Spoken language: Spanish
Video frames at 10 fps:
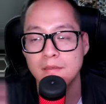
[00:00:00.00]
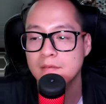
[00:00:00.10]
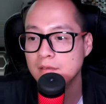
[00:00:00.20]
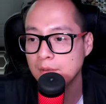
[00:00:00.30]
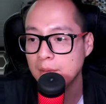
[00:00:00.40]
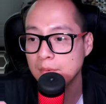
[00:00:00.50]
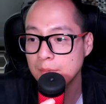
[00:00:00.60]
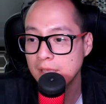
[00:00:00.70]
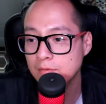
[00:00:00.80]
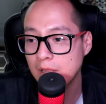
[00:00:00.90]
Y es que a ver, a mí
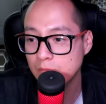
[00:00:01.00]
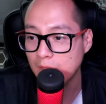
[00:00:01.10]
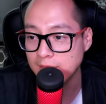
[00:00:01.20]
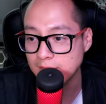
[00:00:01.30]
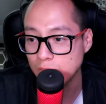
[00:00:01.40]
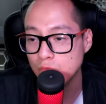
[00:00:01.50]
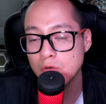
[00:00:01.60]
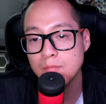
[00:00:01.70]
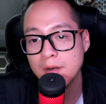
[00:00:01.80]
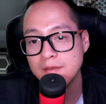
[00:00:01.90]
me queda una duda, si tú
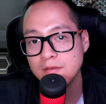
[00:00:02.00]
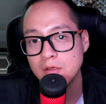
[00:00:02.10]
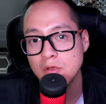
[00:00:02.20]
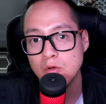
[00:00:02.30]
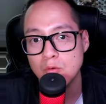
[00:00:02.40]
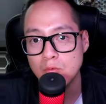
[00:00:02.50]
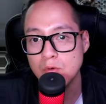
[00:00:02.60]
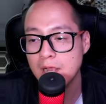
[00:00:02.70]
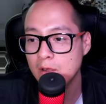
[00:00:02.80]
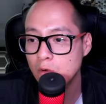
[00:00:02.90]
compras
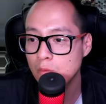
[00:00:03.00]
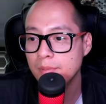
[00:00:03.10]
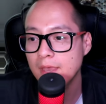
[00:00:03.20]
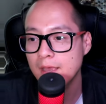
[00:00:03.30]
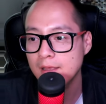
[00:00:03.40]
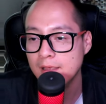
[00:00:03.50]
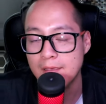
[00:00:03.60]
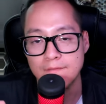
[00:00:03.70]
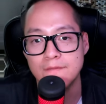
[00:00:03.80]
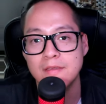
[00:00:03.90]
una copia
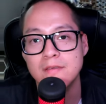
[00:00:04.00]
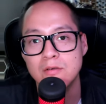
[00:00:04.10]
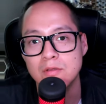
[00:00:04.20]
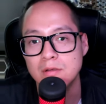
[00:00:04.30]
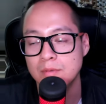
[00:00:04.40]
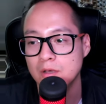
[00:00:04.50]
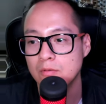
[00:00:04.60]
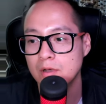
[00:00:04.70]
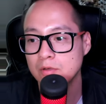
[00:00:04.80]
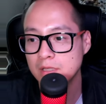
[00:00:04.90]
en físico del
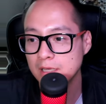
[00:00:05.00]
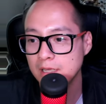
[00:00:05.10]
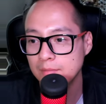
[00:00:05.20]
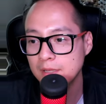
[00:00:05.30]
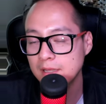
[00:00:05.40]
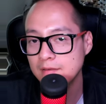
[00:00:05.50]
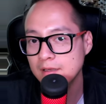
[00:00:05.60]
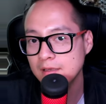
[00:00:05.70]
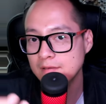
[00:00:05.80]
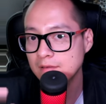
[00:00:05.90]
videojuego, técnicamente
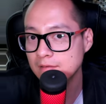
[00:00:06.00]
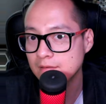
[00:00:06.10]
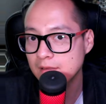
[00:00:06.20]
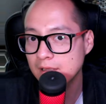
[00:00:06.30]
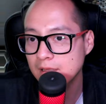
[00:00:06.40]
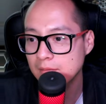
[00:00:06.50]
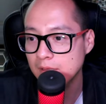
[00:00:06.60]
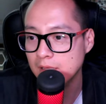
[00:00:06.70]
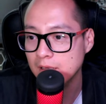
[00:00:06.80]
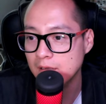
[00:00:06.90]
sigues sin ser
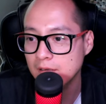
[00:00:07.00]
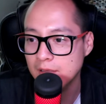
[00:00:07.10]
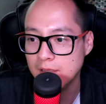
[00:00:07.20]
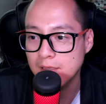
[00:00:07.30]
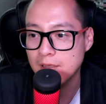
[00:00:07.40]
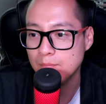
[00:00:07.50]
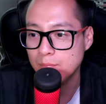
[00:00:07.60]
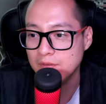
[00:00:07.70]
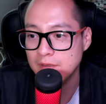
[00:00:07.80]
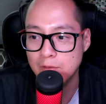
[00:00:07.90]
el, eh,
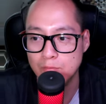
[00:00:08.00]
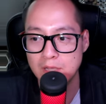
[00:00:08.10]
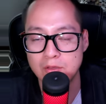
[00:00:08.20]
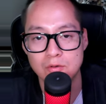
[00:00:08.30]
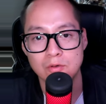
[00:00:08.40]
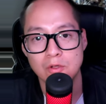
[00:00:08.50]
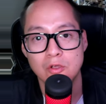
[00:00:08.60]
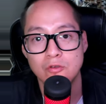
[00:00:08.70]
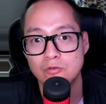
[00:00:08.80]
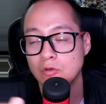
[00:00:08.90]
pues, el dueño,
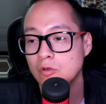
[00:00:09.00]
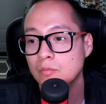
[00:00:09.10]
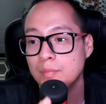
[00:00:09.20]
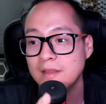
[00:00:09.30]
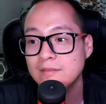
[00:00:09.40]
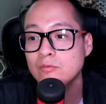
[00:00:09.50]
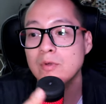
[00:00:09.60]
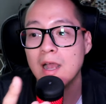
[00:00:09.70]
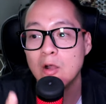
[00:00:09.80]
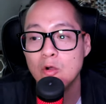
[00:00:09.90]
solo compraste
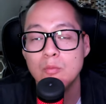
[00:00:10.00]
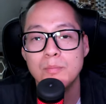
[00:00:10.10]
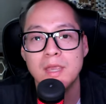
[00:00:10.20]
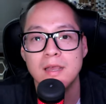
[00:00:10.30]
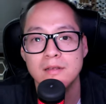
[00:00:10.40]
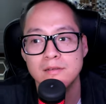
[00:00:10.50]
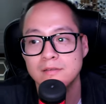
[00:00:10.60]
una copia